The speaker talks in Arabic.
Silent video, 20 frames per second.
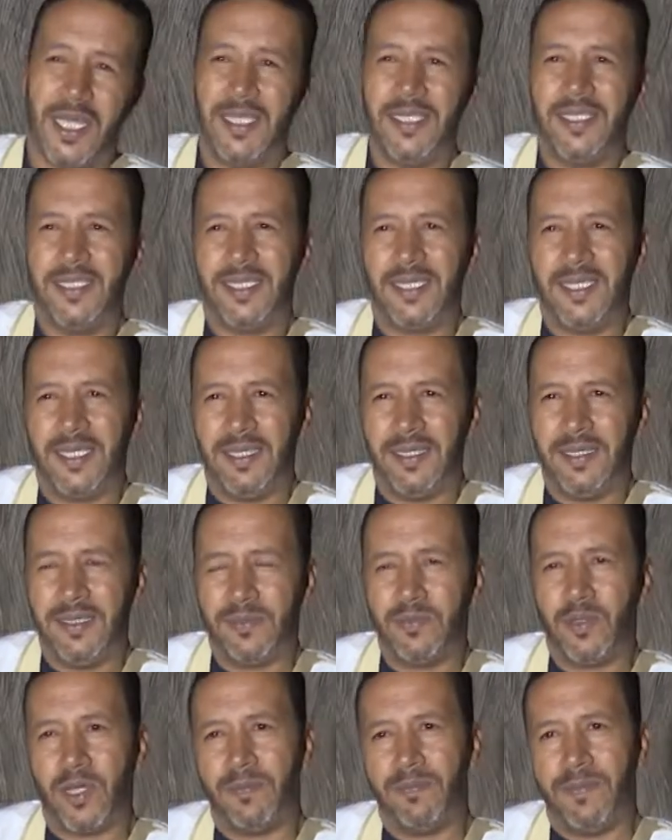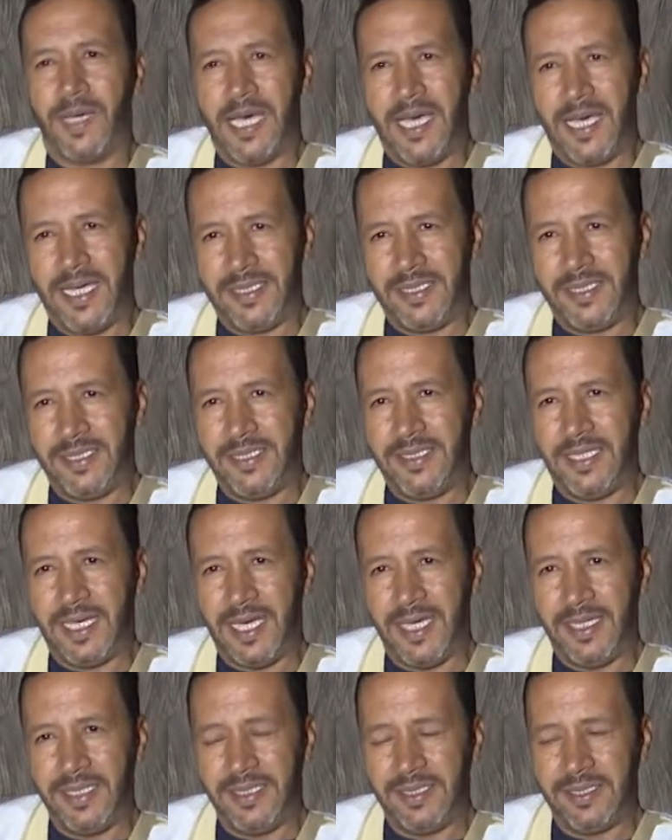عندنا ثلاث مربعات
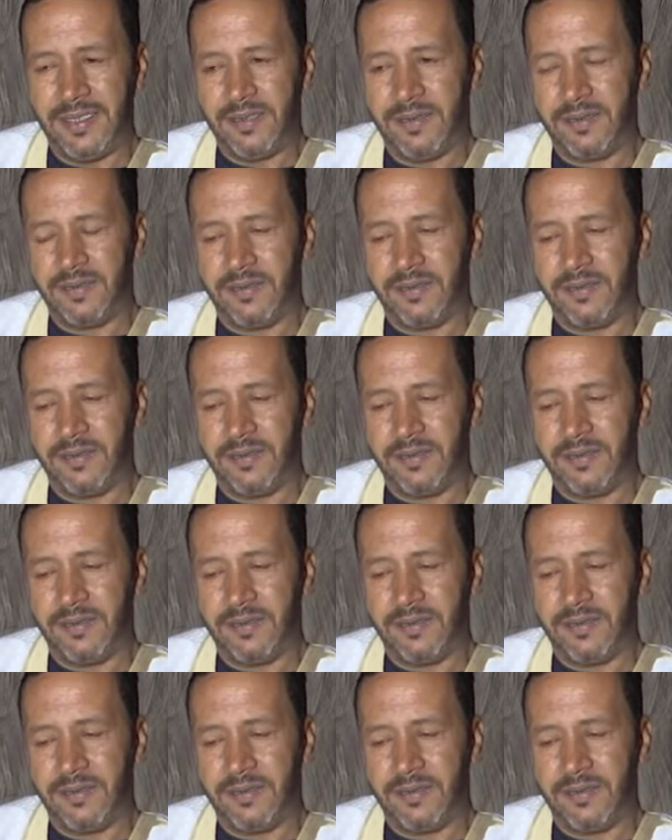سياحيه